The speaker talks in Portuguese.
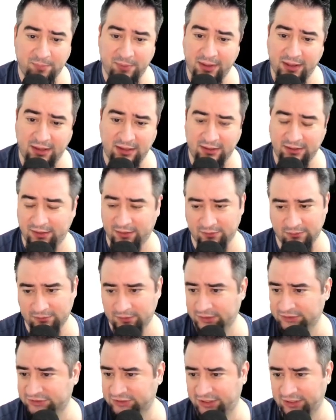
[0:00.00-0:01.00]
ali. Eu não
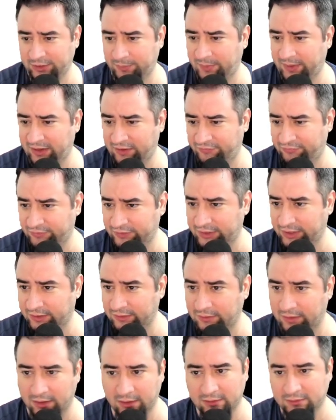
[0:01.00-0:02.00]
deixaria ele de pé nem fudendo,
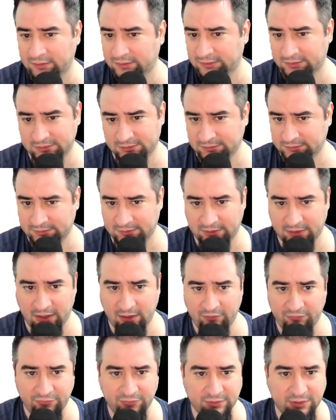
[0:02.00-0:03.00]
cara. Nem
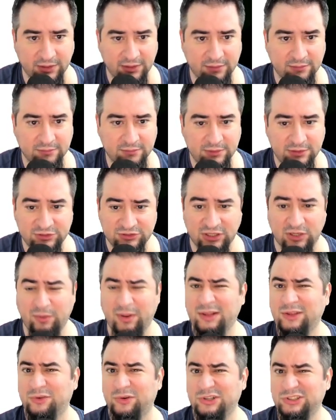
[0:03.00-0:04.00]
fudendo. E já não é
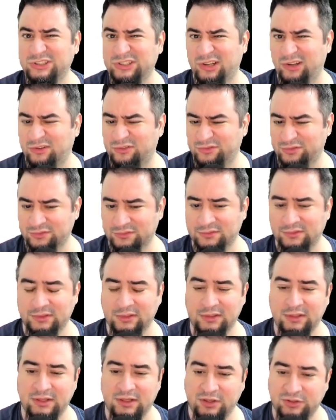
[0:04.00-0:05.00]
de hoje, não, viu? Eu já